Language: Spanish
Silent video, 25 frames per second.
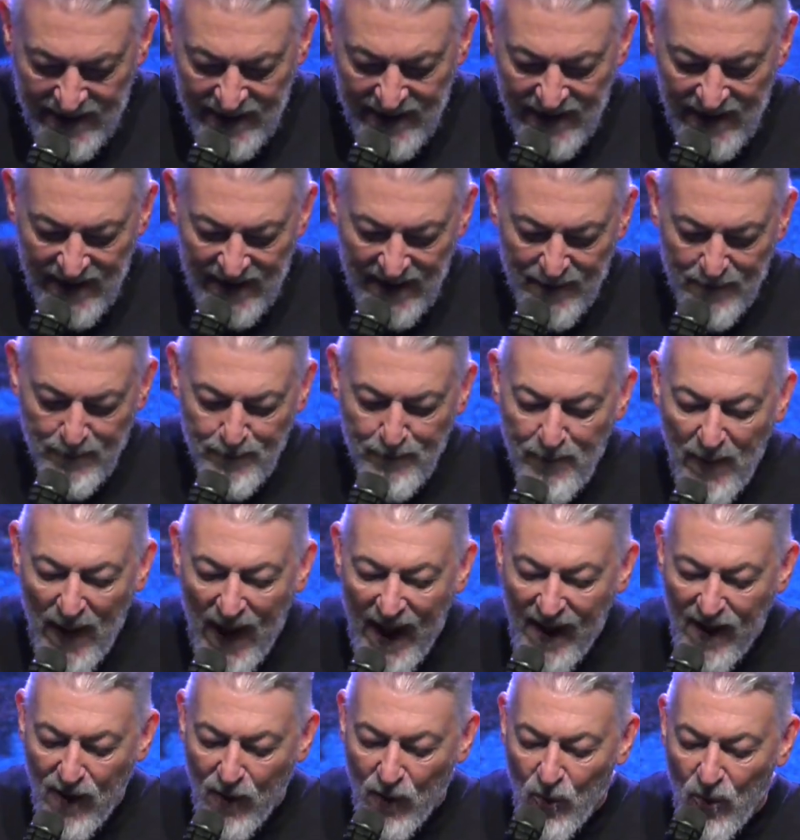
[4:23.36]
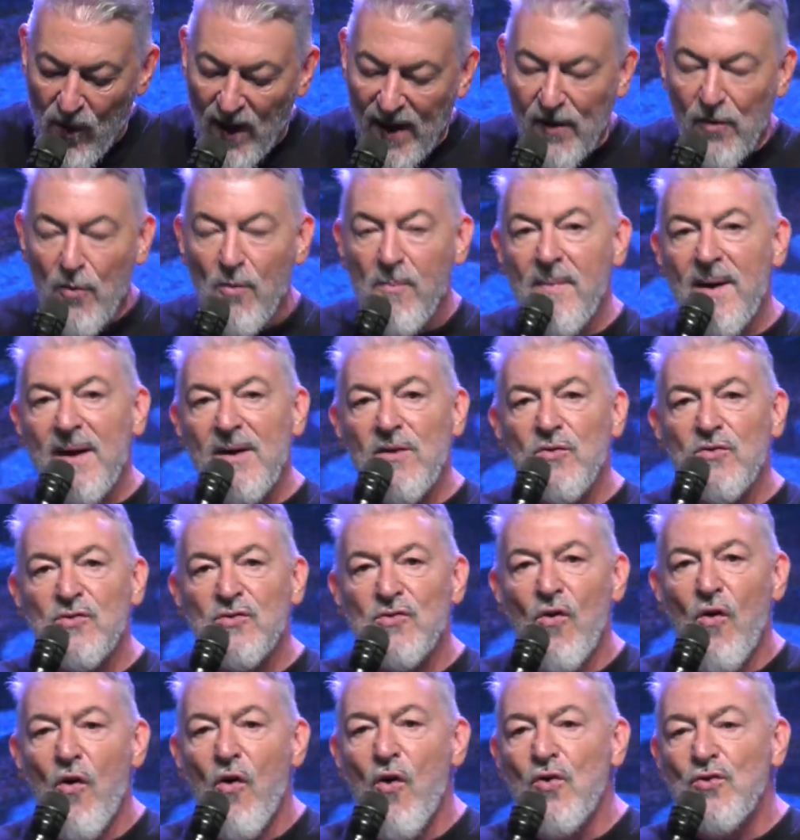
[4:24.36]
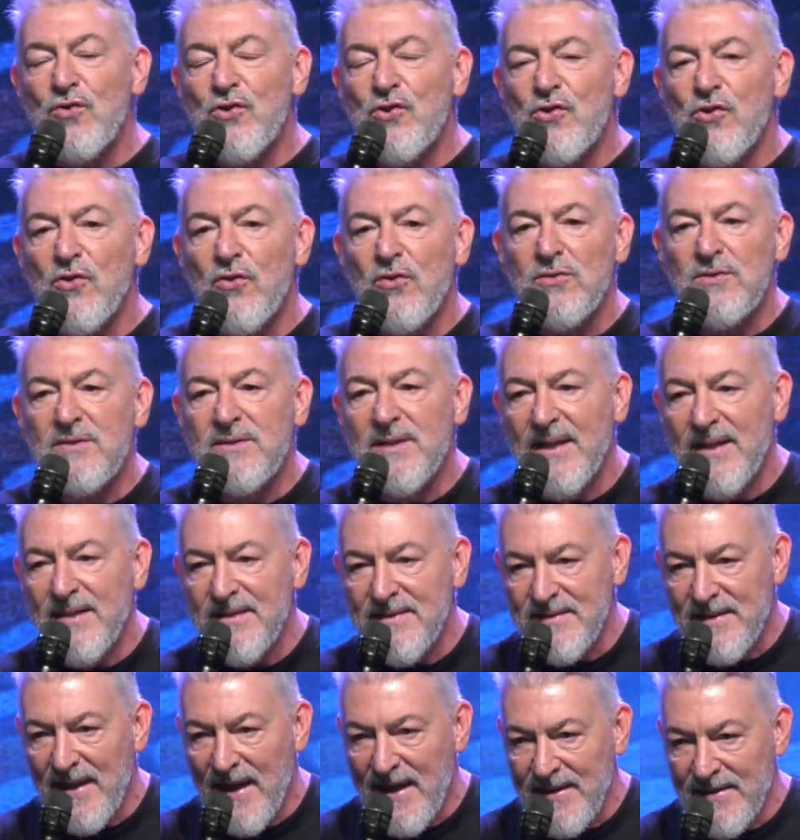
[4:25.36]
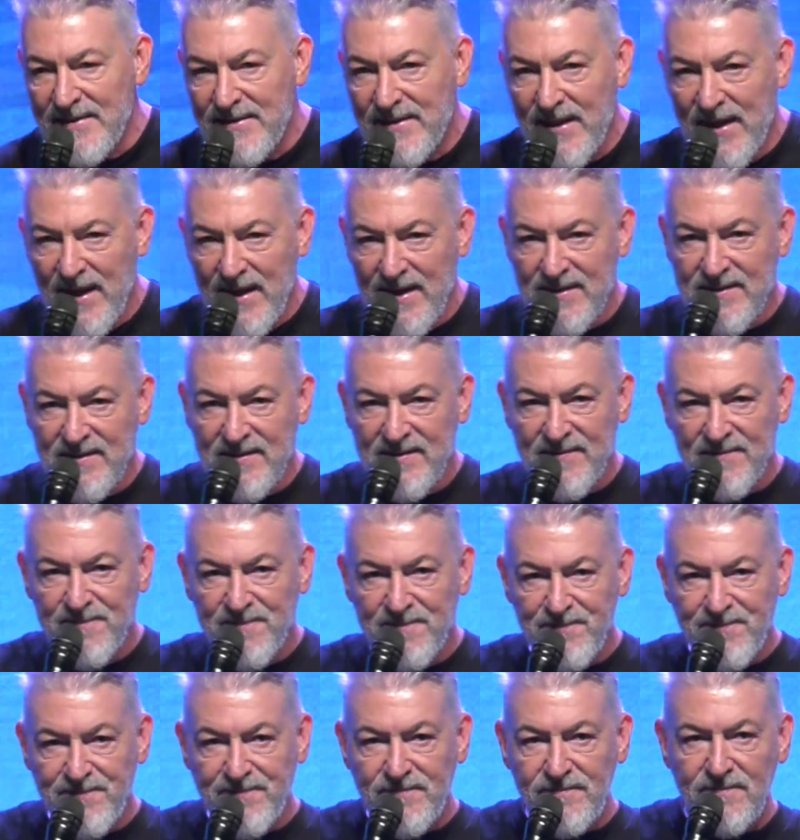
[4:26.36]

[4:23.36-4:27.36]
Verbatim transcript: de Pascua. Romanos 8, 33.